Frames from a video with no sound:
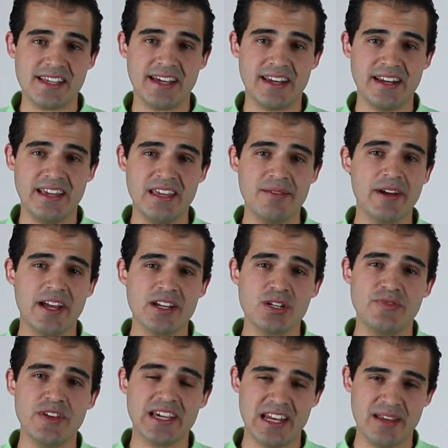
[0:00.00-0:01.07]
الخارجيه ما كانش
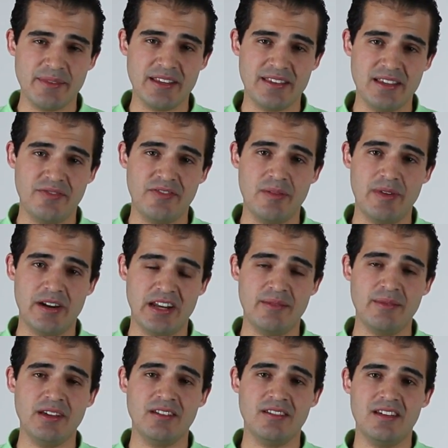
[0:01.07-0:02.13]
فيه كلام كتير في
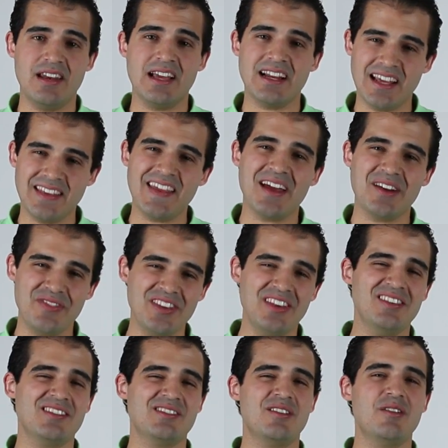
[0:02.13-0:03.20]
البرنامج لكن احنا عارفين
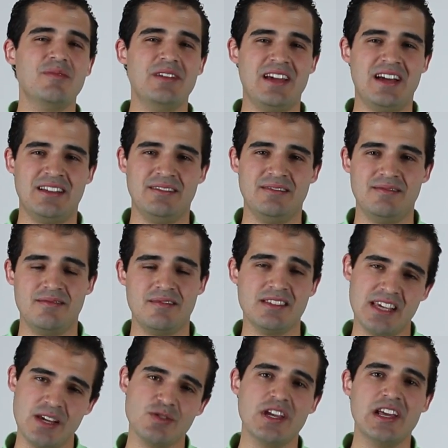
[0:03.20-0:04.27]
النظام يعني
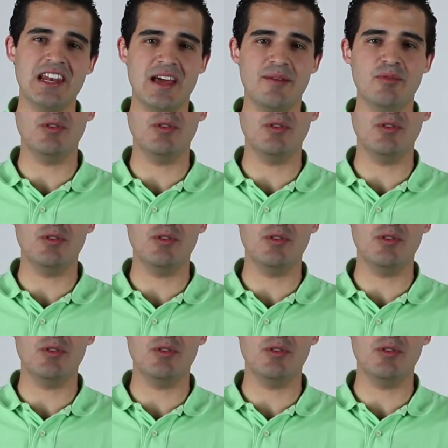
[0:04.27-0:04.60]
زيه زي اللي قبل